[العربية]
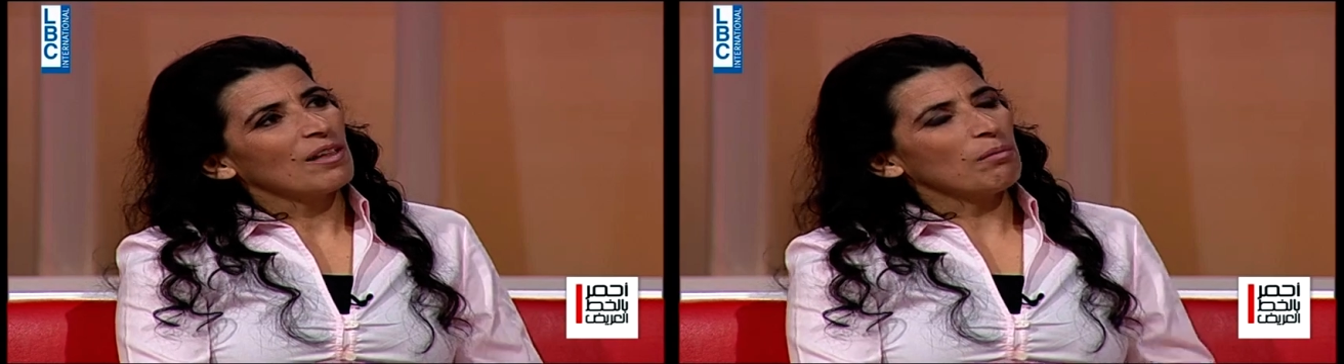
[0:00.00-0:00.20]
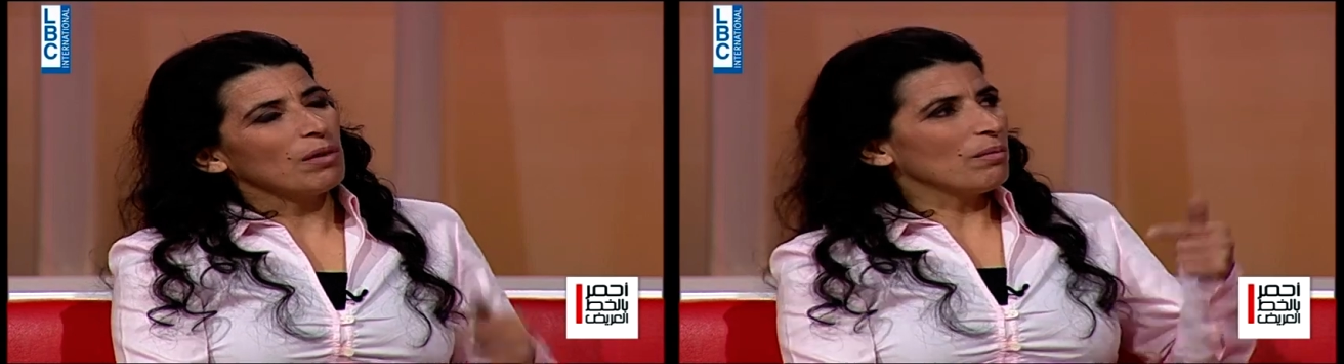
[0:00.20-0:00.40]

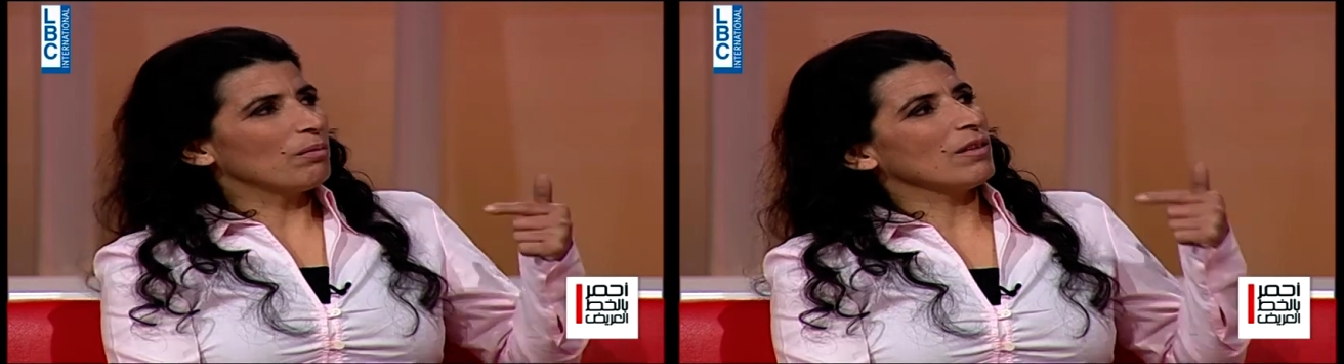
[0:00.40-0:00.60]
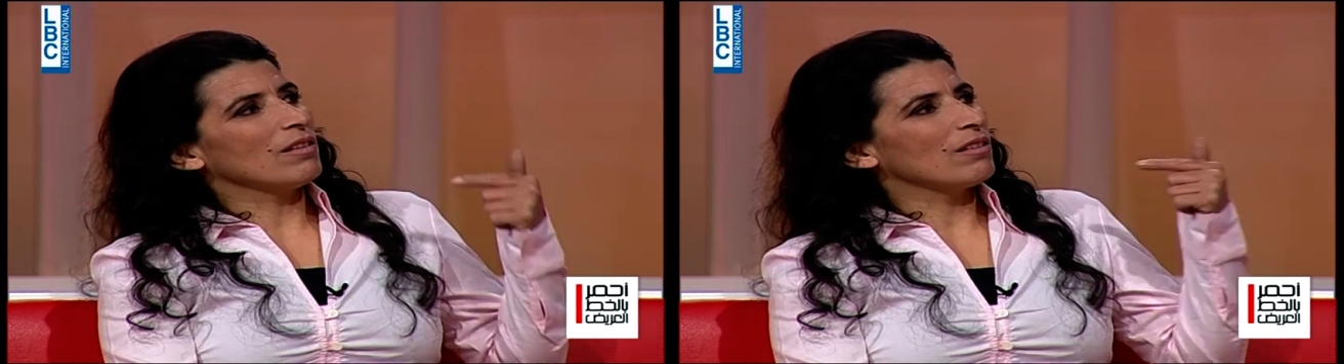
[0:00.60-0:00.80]

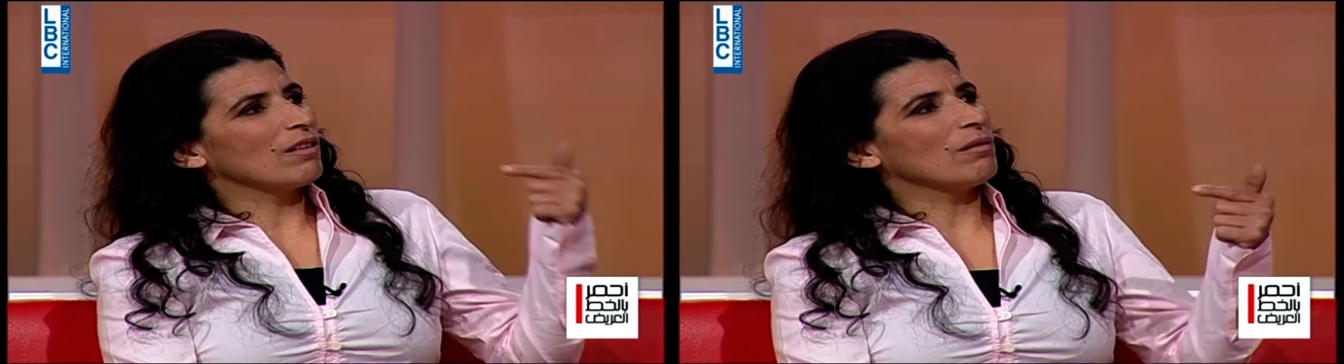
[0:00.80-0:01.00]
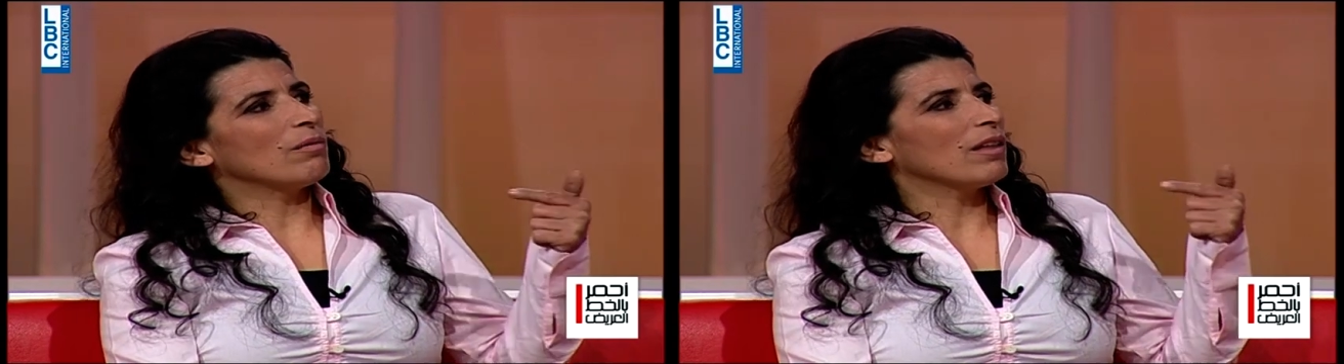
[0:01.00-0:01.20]
بحب
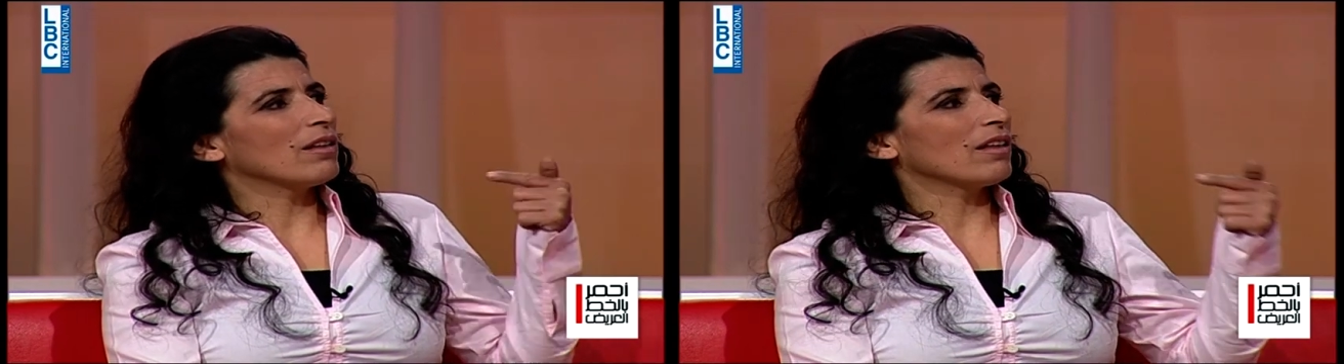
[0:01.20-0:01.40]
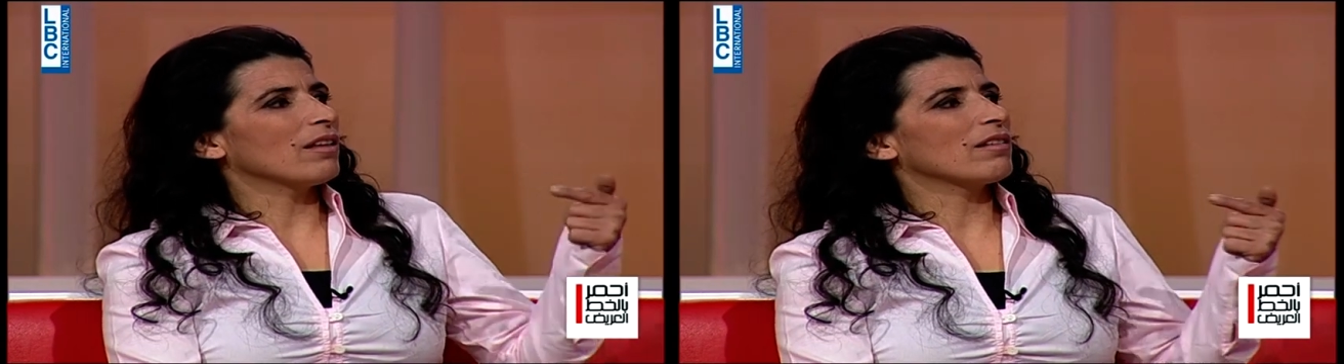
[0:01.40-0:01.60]
أنزل
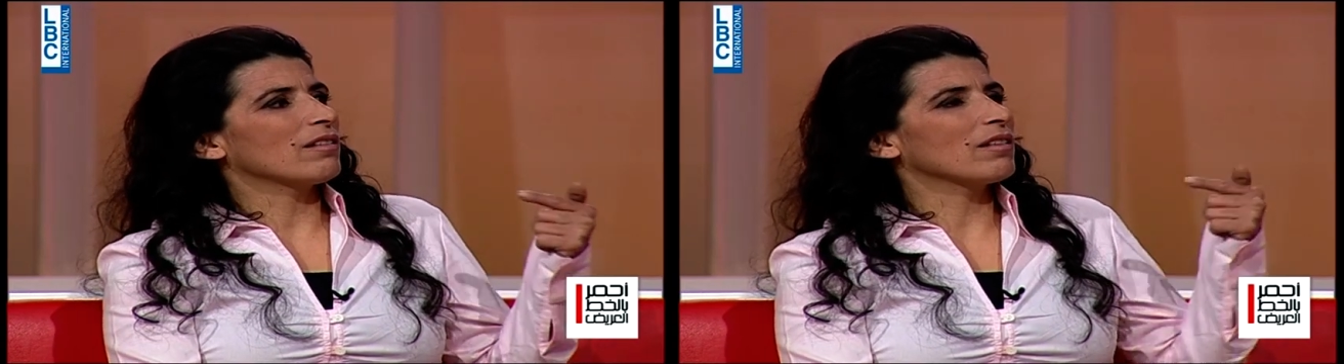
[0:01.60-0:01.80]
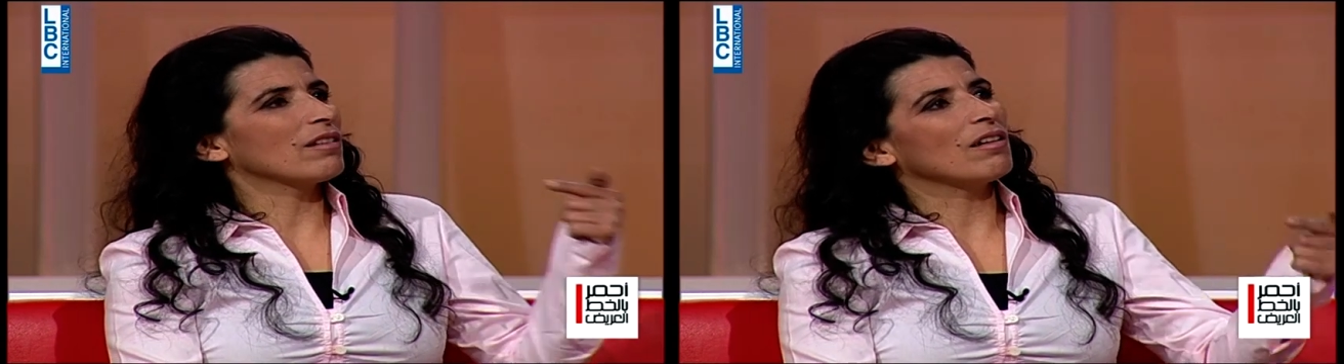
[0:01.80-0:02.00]
بهيدا
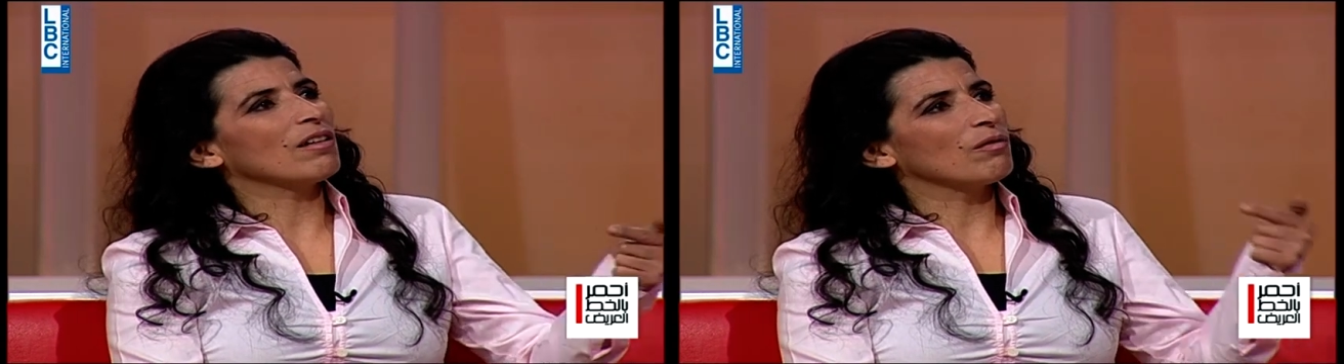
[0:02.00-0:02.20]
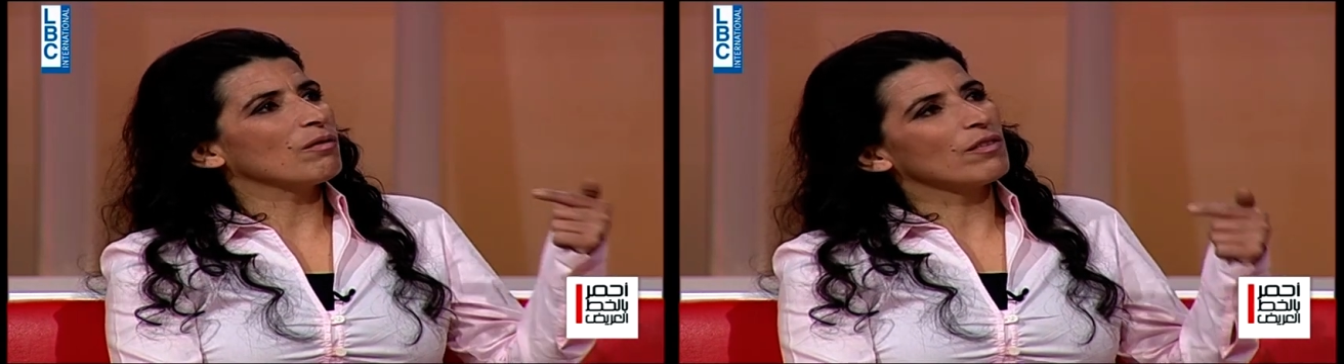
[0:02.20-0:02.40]

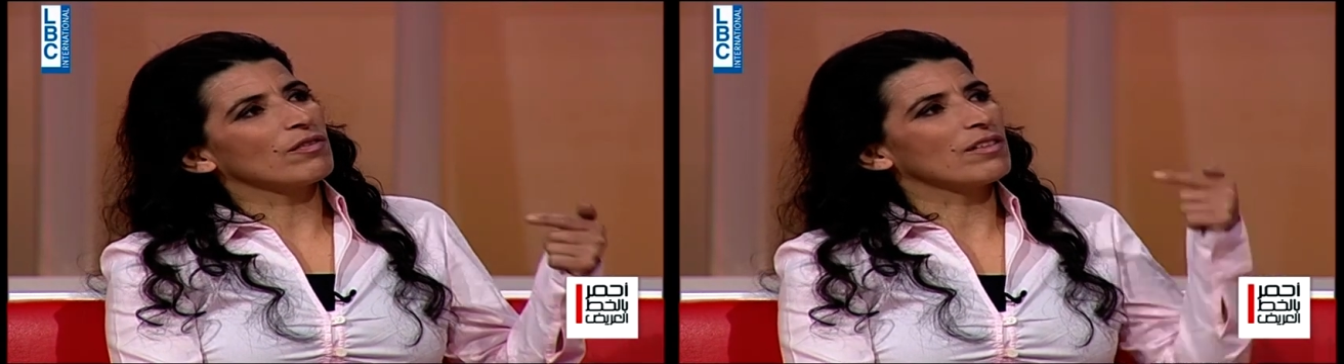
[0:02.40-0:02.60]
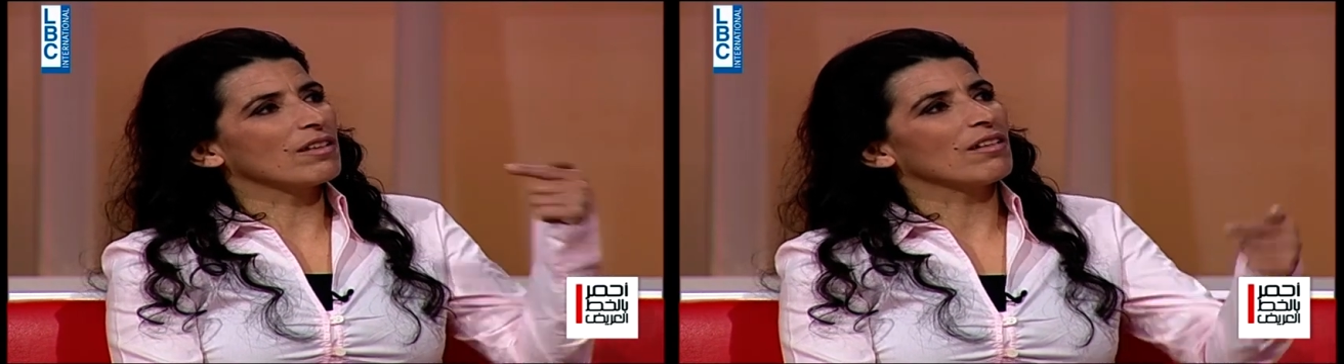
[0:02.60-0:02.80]
الصراع
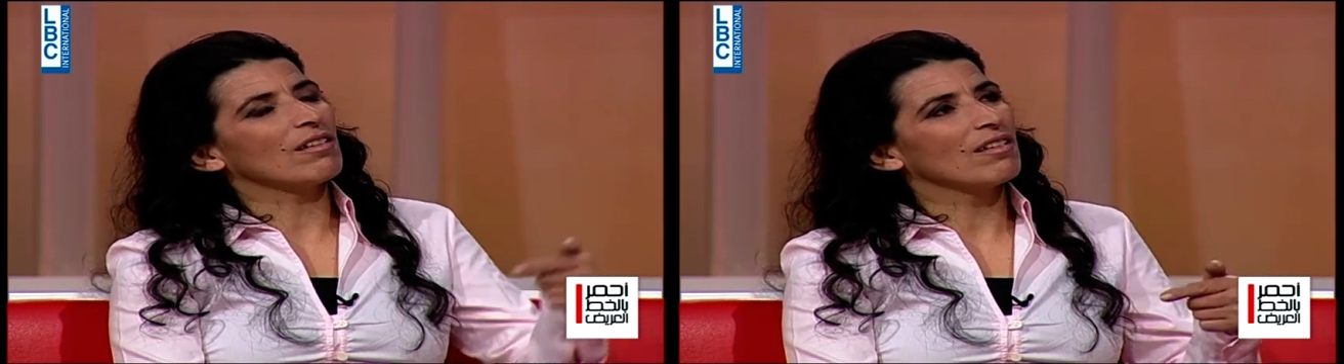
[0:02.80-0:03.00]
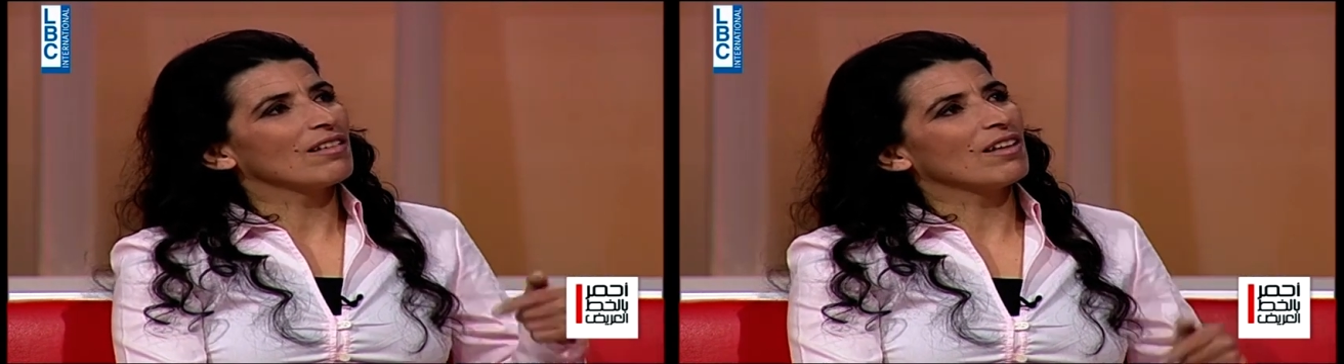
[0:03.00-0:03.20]
ونافسها
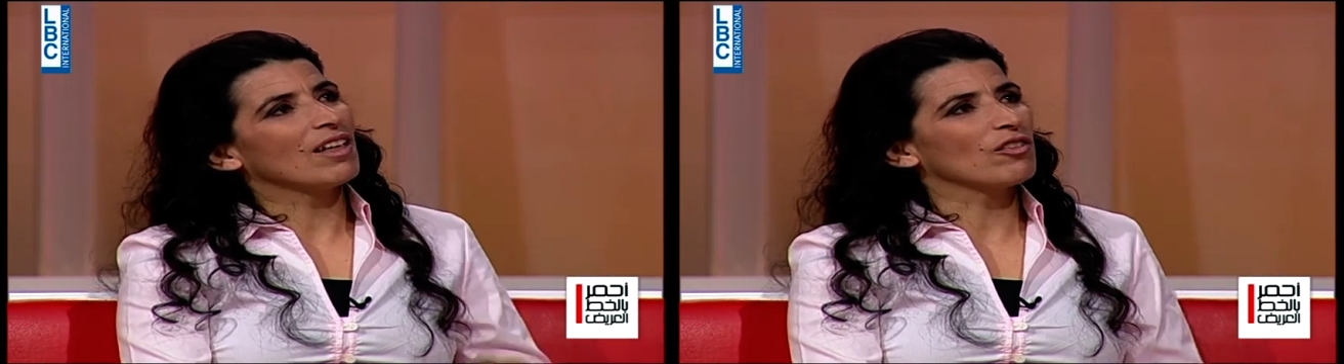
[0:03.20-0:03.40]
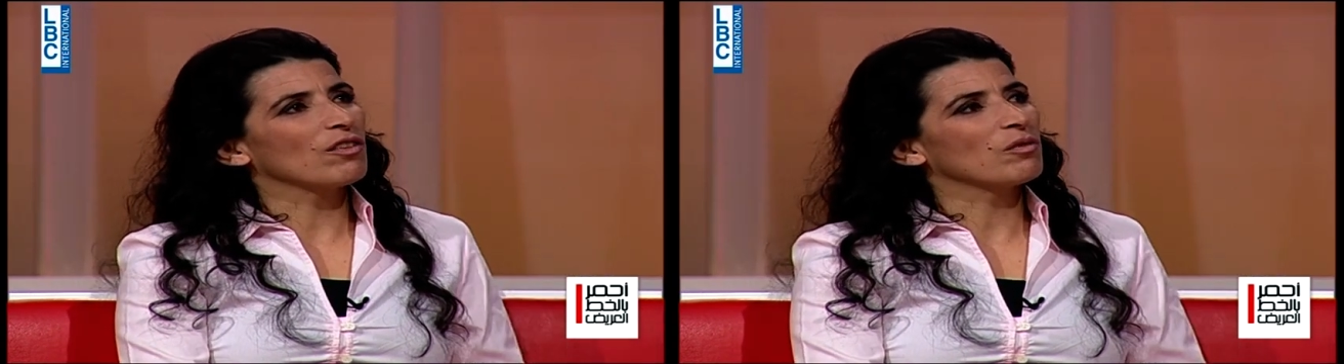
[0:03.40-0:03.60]

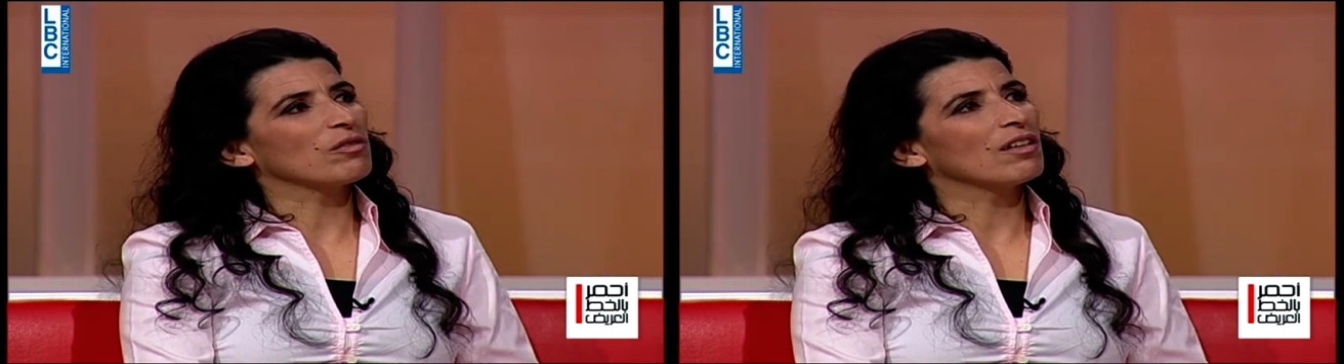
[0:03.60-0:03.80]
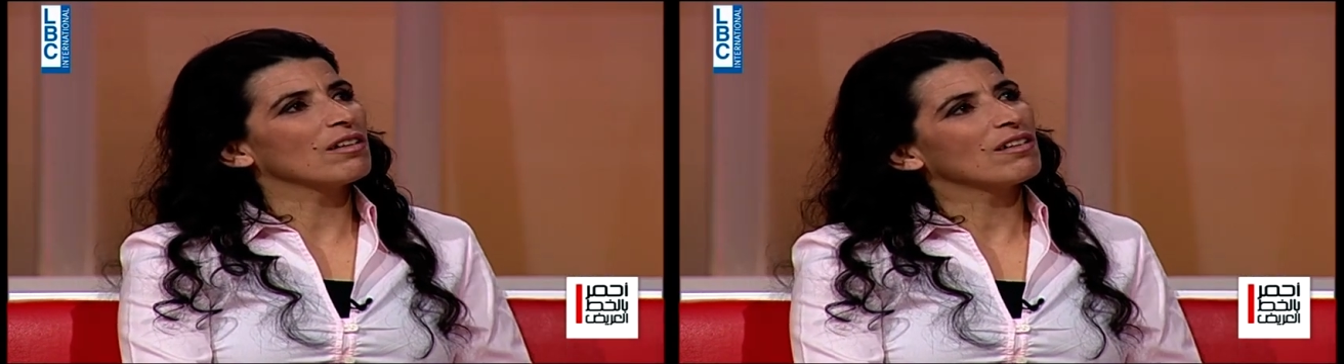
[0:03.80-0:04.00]
على جوزها